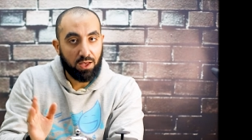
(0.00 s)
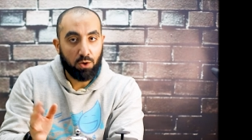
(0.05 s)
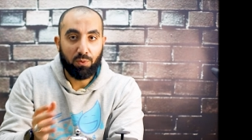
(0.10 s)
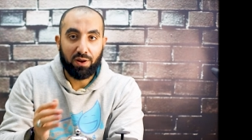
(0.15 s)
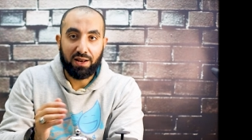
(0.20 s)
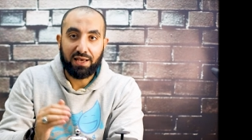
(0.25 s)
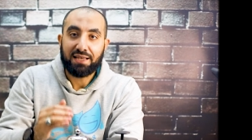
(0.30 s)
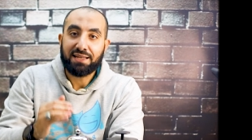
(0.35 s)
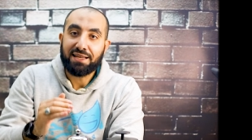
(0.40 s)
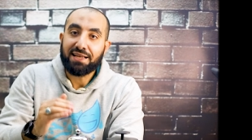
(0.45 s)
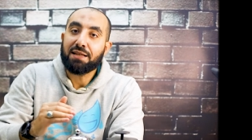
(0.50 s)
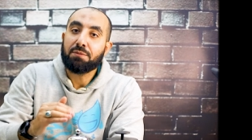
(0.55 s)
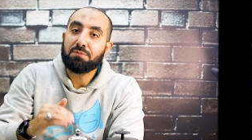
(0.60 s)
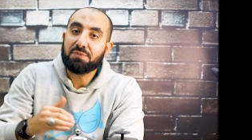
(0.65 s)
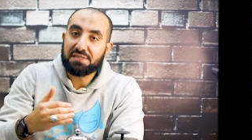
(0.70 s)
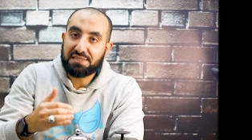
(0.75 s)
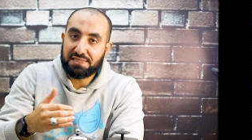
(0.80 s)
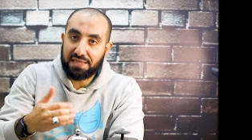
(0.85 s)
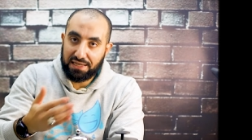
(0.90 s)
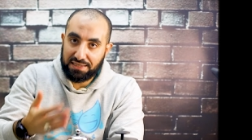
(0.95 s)
ولكن احنا
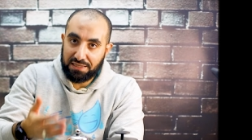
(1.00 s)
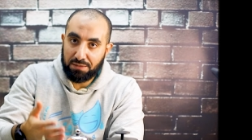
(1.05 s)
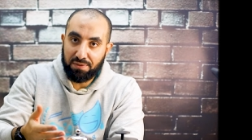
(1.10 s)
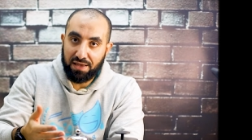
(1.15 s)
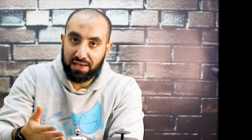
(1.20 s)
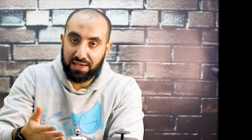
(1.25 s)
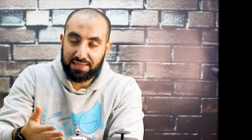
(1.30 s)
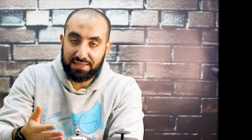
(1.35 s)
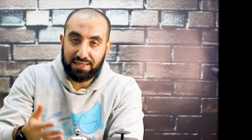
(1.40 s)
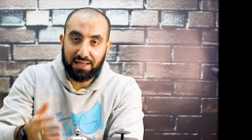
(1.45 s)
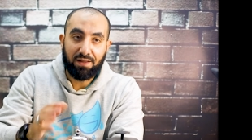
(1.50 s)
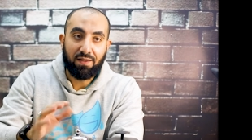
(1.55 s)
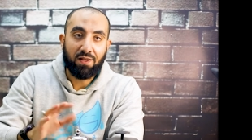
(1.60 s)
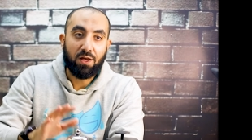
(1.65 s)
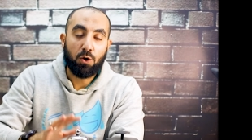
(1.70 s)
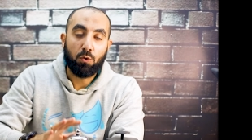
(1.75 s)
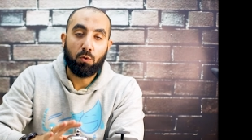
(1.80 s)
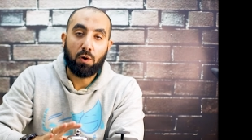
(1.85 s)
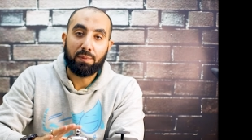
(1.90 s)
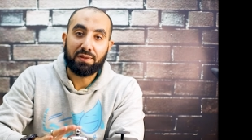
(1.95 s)
بنستخدمها كده
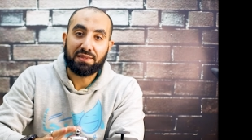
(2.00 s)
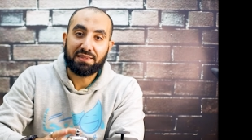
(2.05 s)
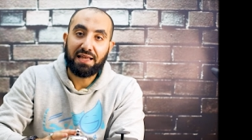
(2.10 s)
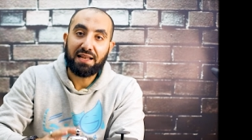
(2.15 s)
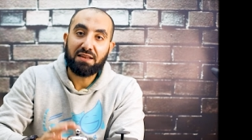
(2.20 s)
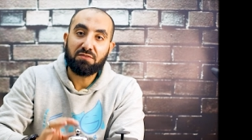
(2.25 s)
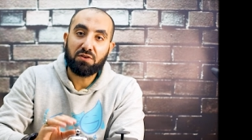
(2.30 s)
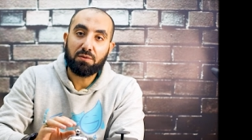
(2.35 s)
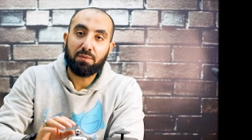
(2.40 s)
وبالتالي